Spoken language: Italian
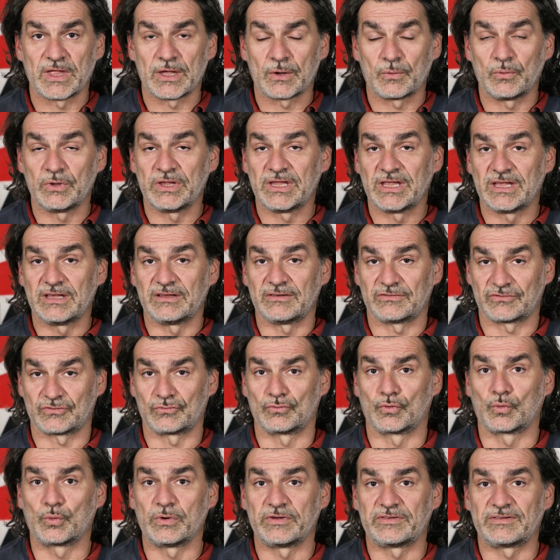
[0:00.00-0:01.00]
E quindi
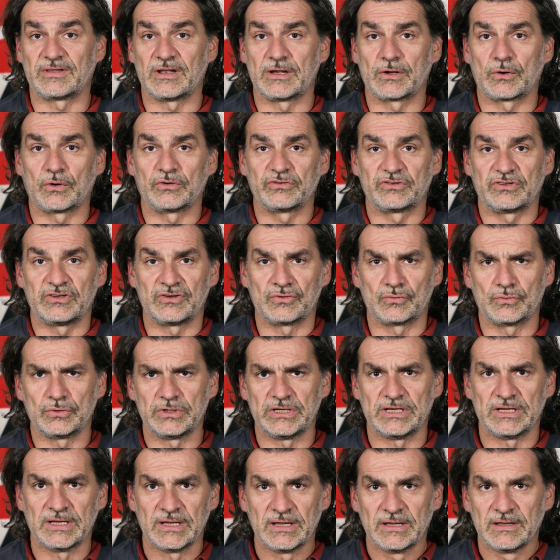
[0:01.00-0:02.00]
sono queste le cose in
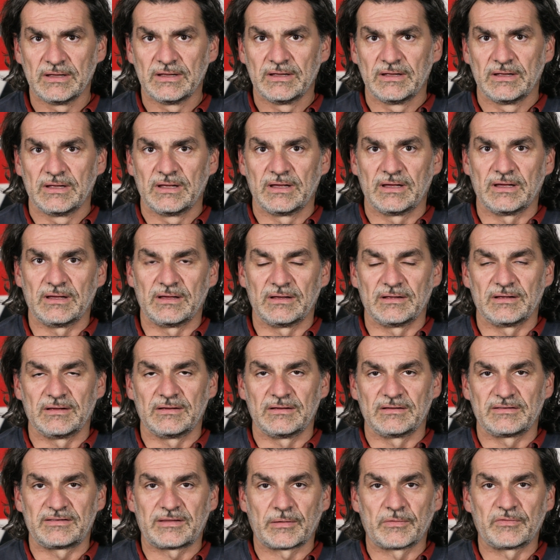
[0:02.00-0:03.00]
cui
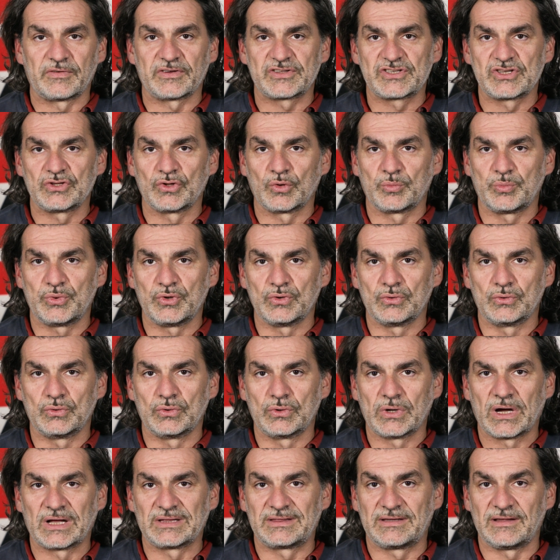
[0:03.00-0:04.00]
eh, stiamo facendo
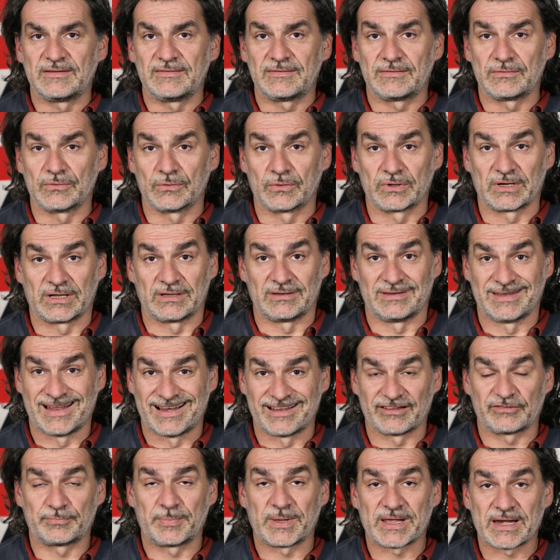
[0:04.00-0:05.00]
più attenzione,
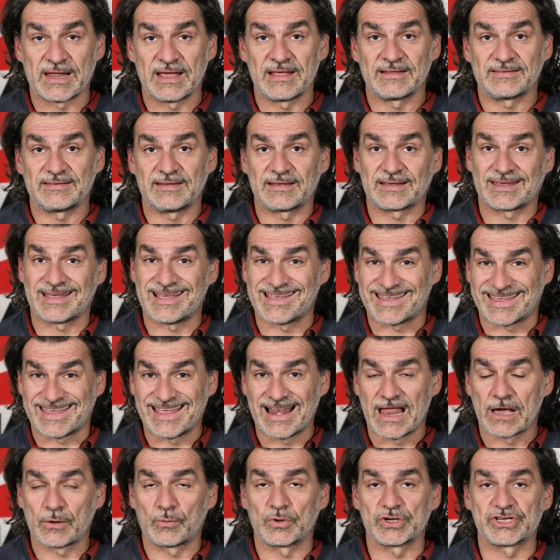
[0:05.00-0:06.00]
nella speranza che,
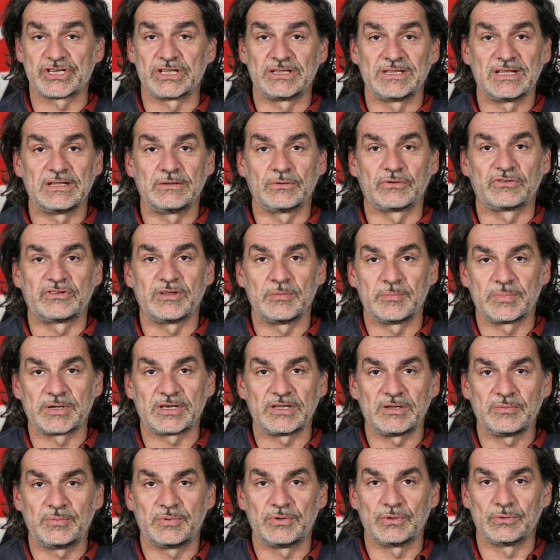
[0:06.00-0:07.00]
che l'acqua scendendo
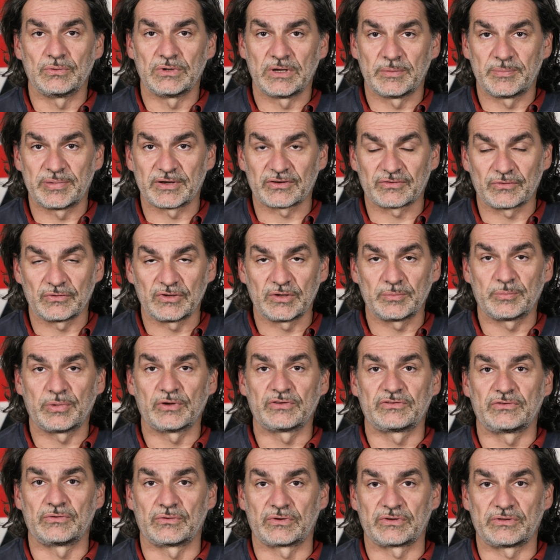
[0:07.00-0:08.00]
sempre di più le persone
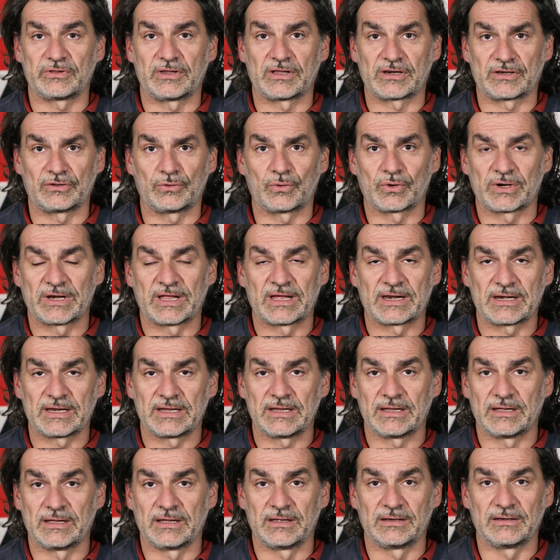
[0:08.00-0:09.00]
possano
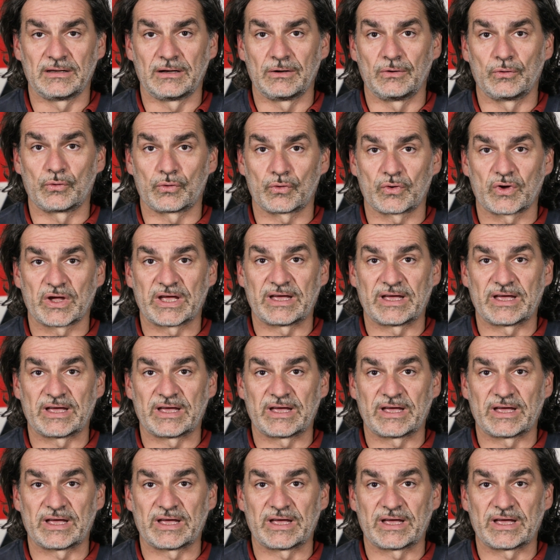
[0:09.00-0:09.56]
ritornare eh, nelle loro